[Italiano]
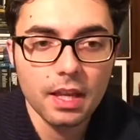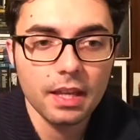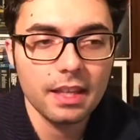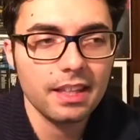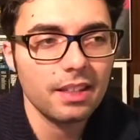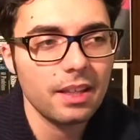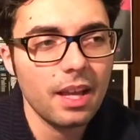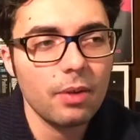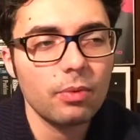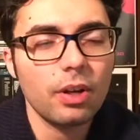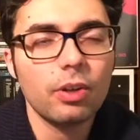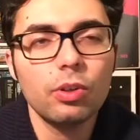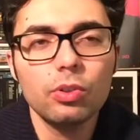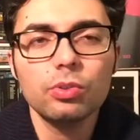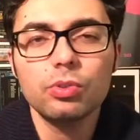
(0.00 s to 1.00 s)
E è un
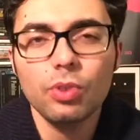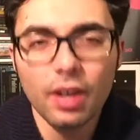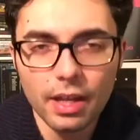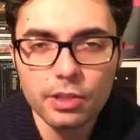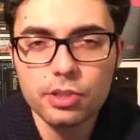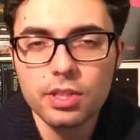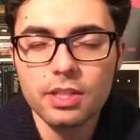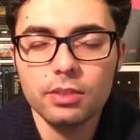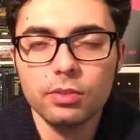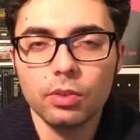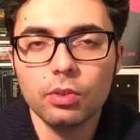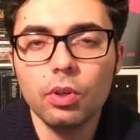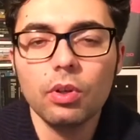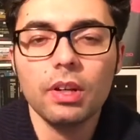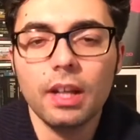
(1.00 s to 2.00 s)
racconto
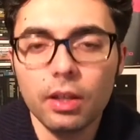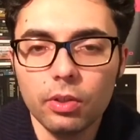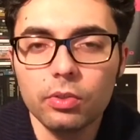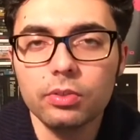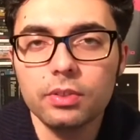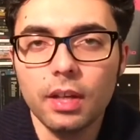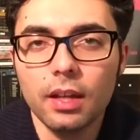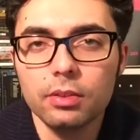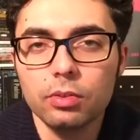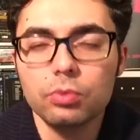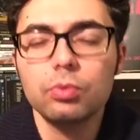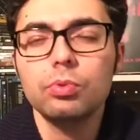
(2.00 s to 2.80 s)
agito, non raccontato.